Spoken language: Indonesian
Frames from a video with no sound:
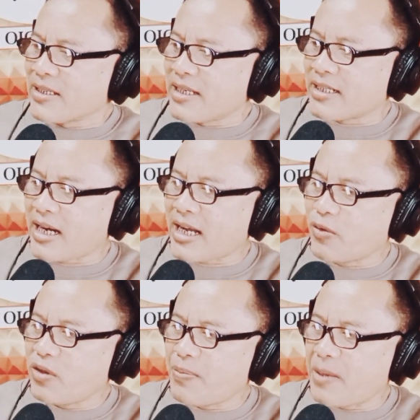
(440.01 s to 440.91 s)
Ya, saya akan
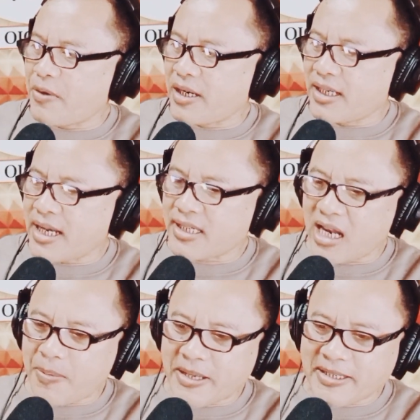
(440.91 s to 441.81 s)
tunggu di penelpon yang ketiga.
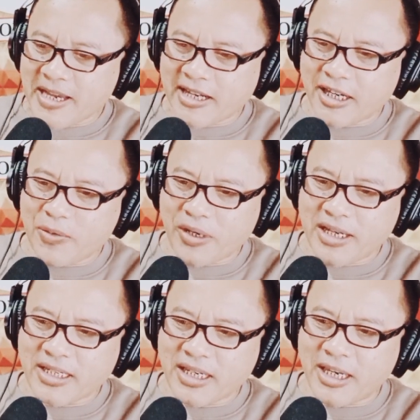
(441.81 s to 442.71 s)
Selamat siang dari Nugi
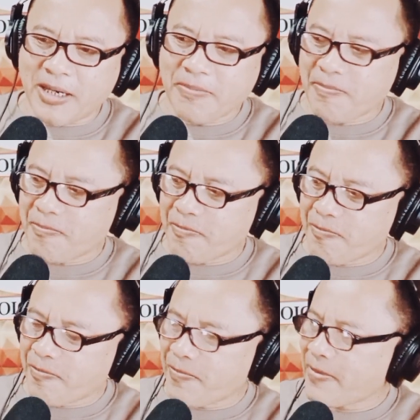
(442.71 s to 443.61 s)
di sini. Nugi di
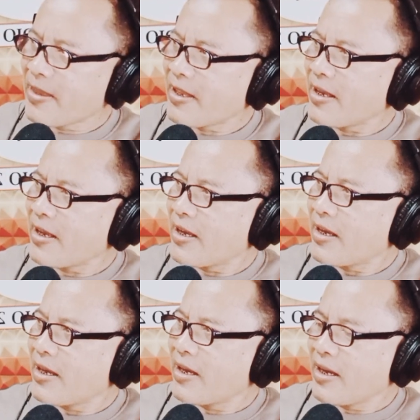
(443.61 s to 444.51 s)
sini.
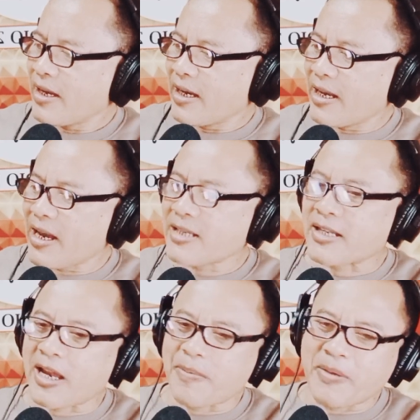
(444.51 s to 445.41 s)
Halo. Ya,
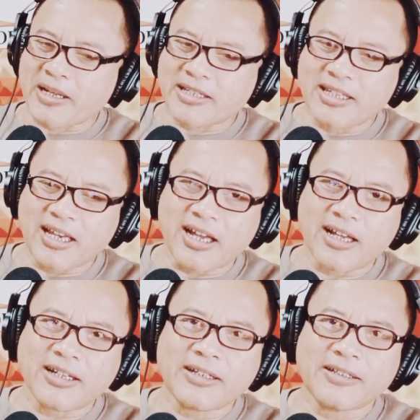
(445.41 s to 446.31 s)
selamat iya,
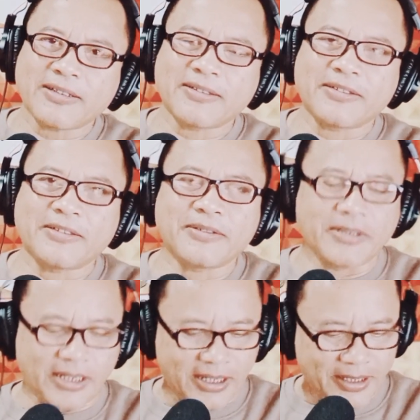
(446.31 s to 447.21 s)
siang. Selamat siang.
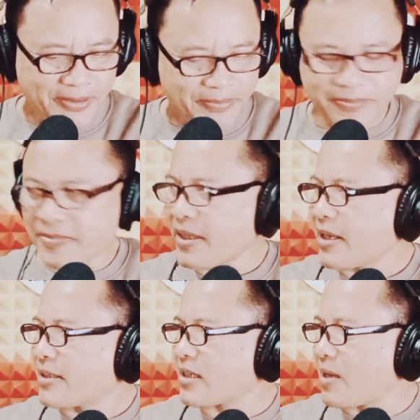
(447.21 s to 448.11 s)
Ya.
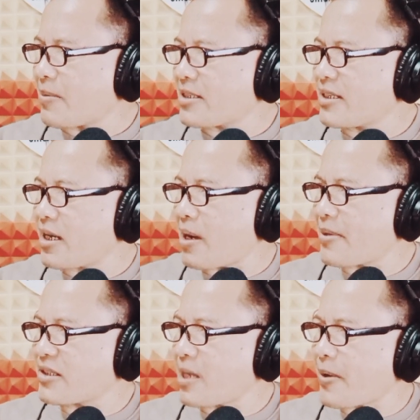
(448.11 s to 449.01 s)
Selamat siang. Maaf,
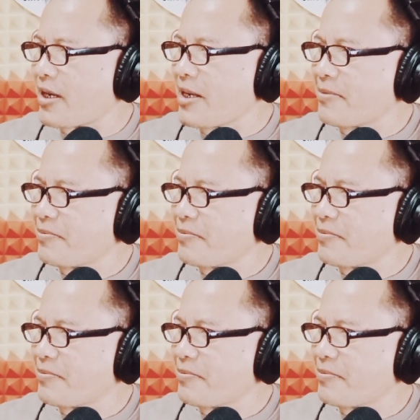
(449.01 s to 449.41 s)
dengan siapa ini?